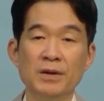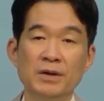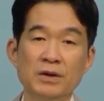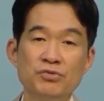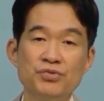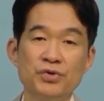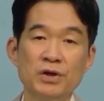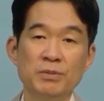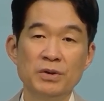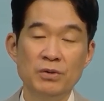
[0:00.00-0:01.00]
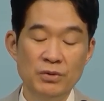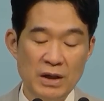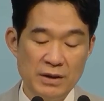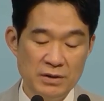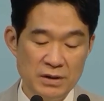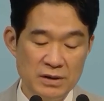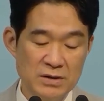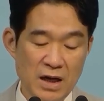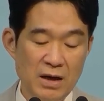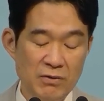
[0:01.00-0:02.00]
죽여버리고 나는 이
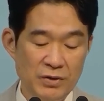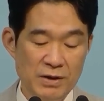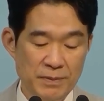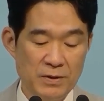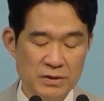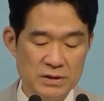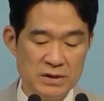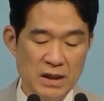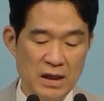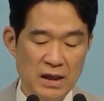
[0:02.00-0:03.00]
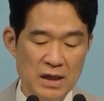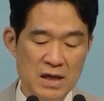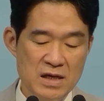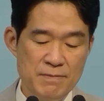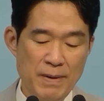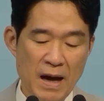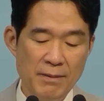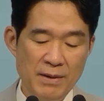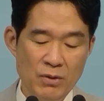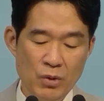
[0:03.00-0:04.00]
사건이 벌어지자 이
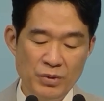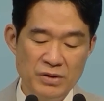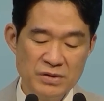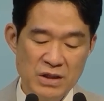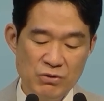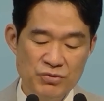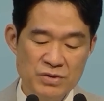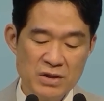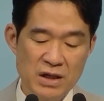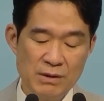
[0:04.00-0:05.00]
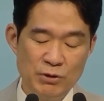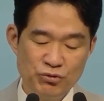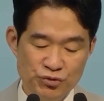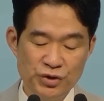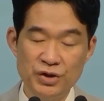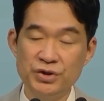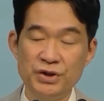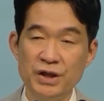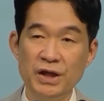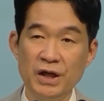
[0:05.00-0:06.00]
바벨론이 세운 사람을
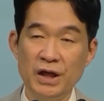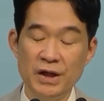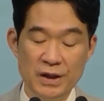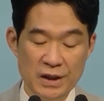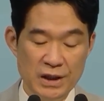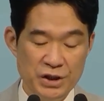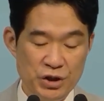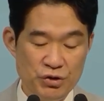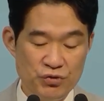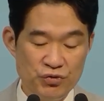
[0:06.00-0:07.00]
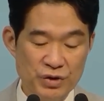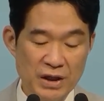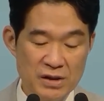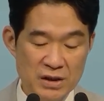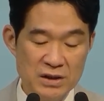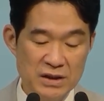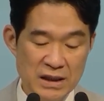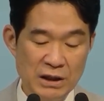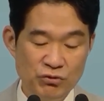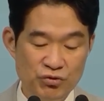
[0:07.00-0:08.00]
죽였으니 이 유다를
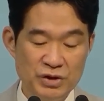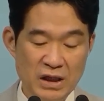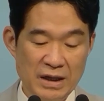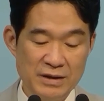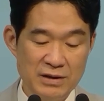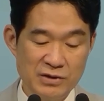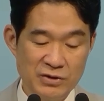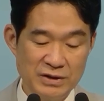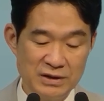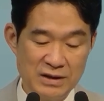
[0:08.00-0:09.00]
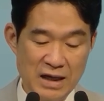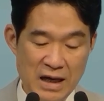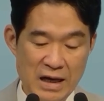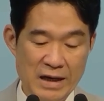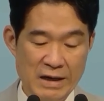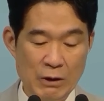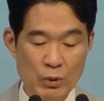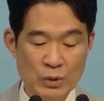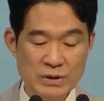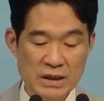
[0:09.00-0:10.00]
그냥 두지 않을
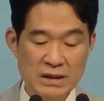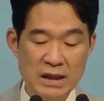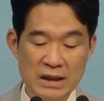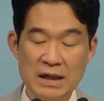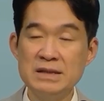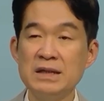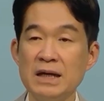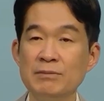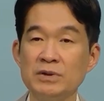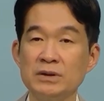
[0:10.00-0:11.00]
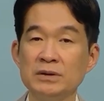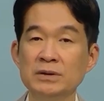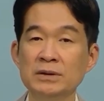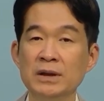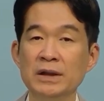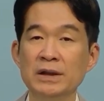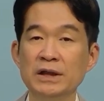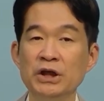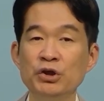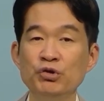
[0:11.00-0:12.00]
것이다라고 생각한 사람들은
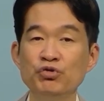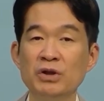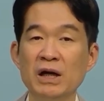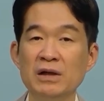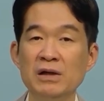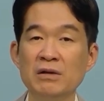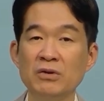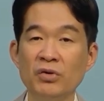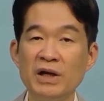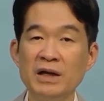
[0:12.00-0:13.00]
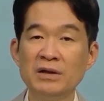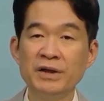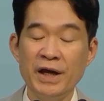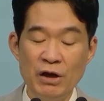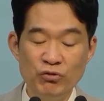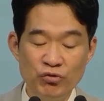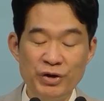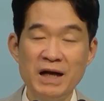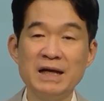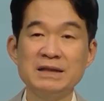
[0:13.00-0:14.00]
이 유다를 떠나는 게
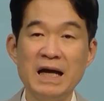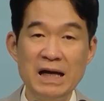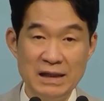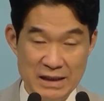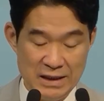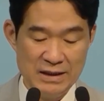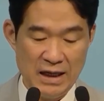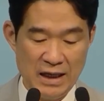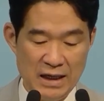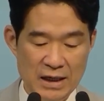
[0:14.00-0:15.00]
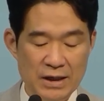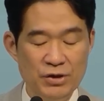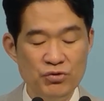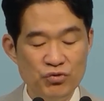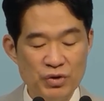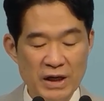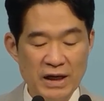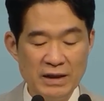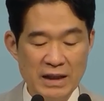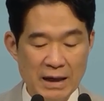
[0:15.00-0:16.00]
우리가 살 길이다. 유다에
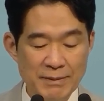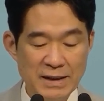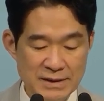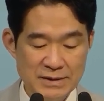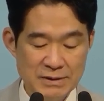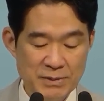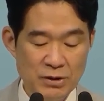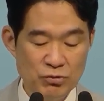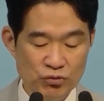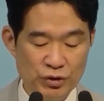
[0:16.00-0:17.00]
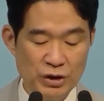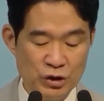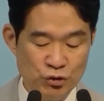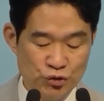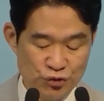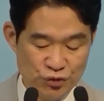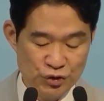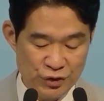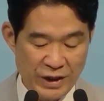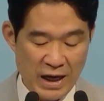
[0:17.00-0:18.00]
남아 있으면 우리는
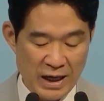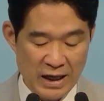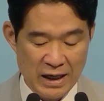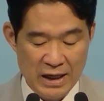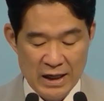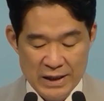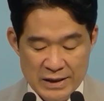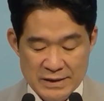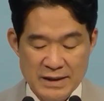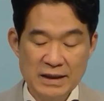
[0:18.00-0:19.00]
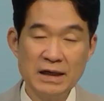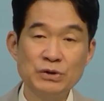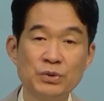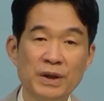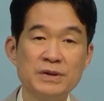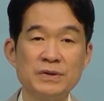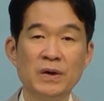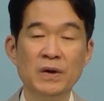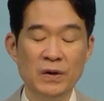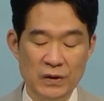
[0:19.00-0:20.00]
죽는다. 이 생각
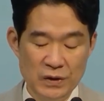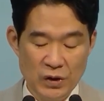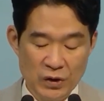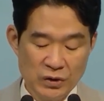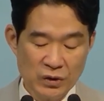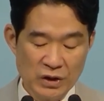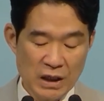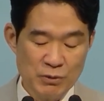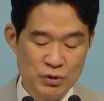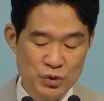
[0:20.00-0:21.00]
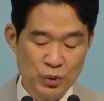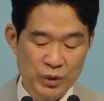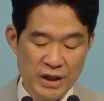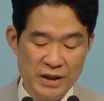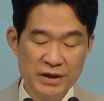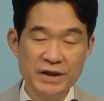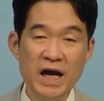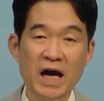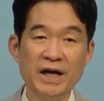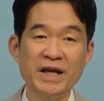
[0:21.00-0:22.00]
속에서 어떻게 하면
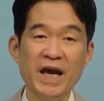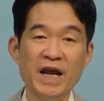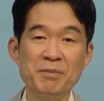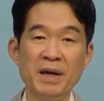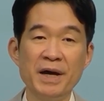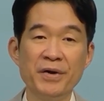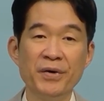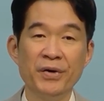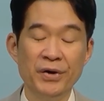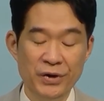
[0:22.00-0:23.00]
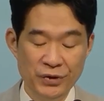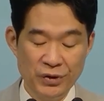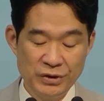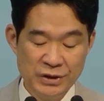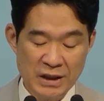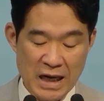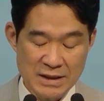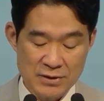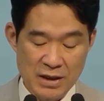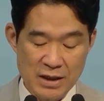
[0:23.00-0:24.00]
좋겠느냐 예레미야여 너는
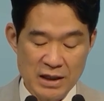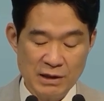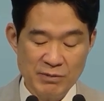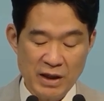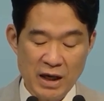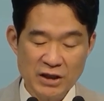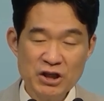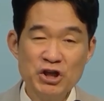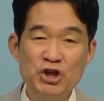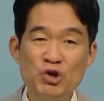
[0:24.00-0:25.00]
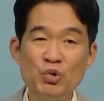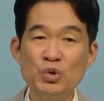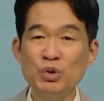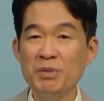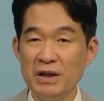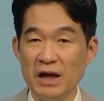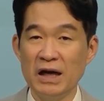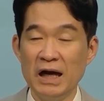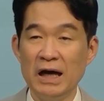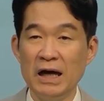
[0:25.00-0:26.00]
가서 하나님께 기도 좀
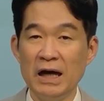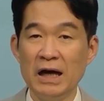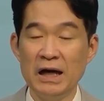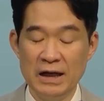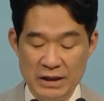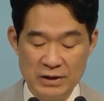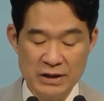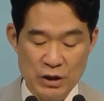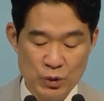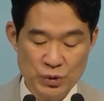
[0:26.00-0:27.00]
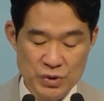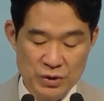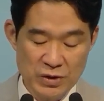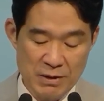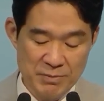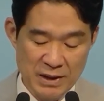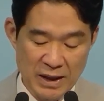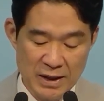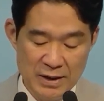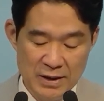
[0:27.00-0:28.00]
해달라 이렇게 요청을
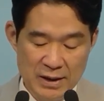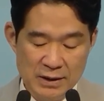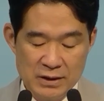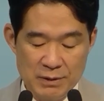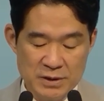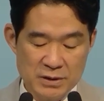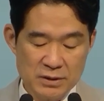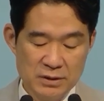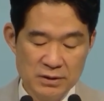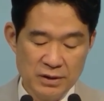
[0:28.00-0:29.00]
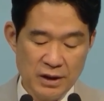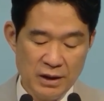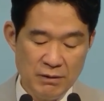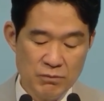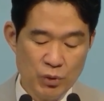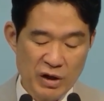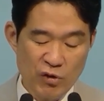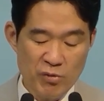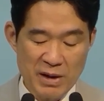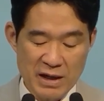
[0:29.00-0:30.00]
합니다. 그러면서 그들이
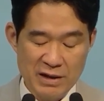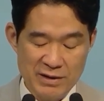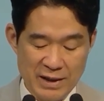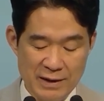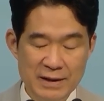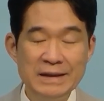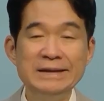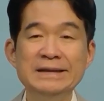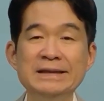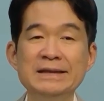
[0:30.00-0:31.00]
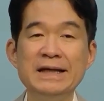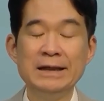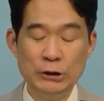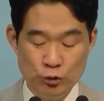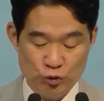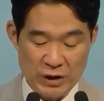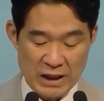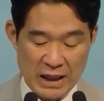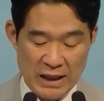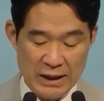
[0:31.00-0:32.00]
뭐라고 말하느냐 이제는
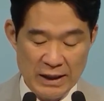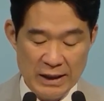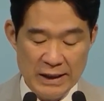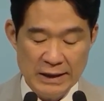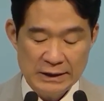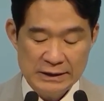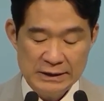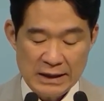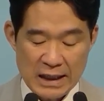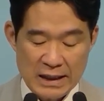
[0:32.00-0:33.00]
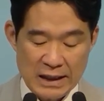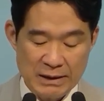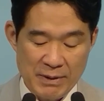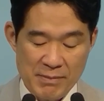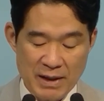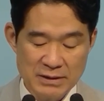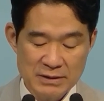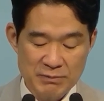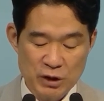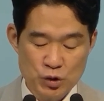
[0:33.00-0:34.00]
우리가 그 하나님의
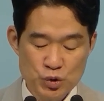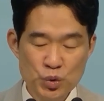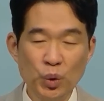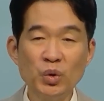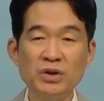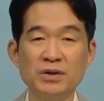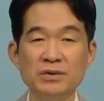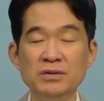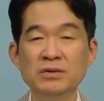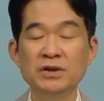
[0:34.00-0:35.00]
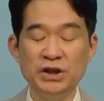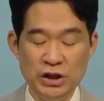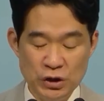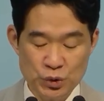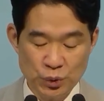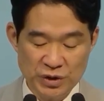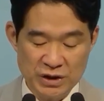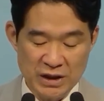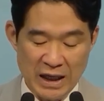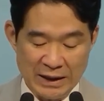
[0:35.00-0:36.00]
말씀이 좋든지
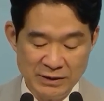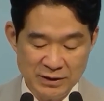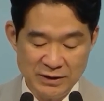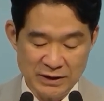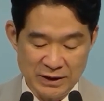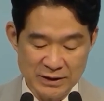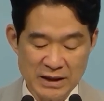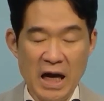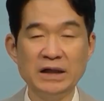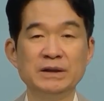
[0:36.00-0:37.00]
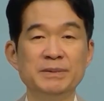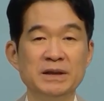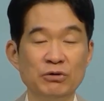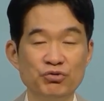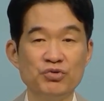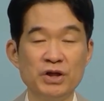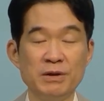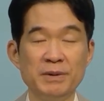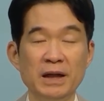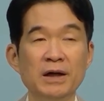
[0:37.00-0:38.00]
좋지 않든지 42장 6절입니다.